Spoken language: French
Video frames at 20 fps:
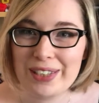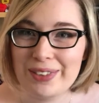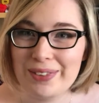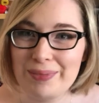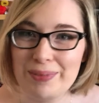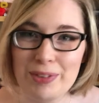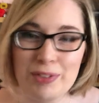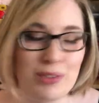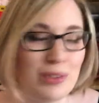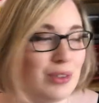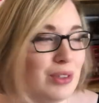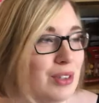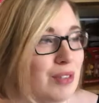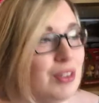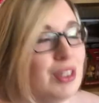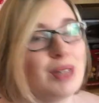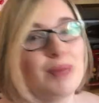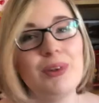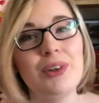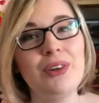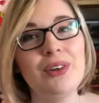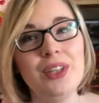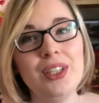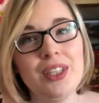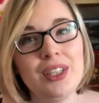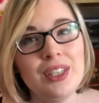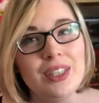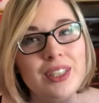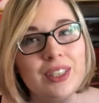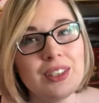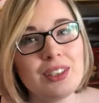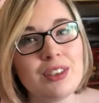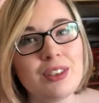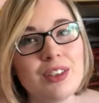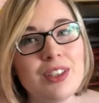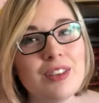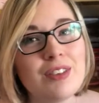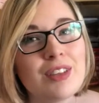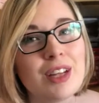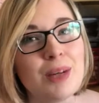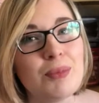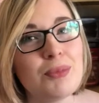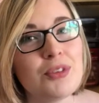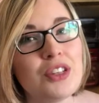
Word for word: Hein, parce que, évidemment, c'est elle